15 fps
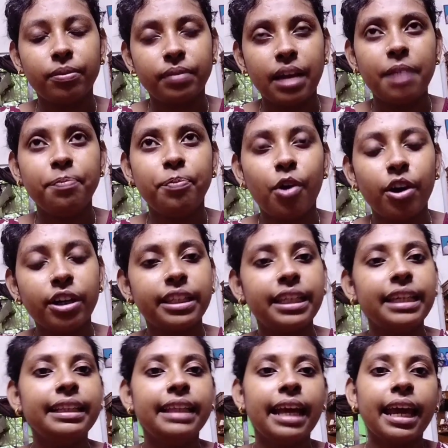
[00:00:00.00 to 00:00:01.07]
তার পর
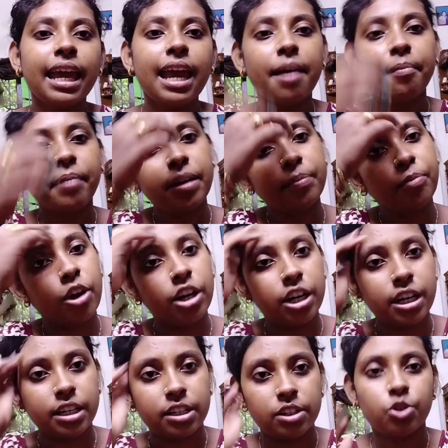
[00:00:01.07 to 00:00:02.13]
দিন থেকে আমার বরের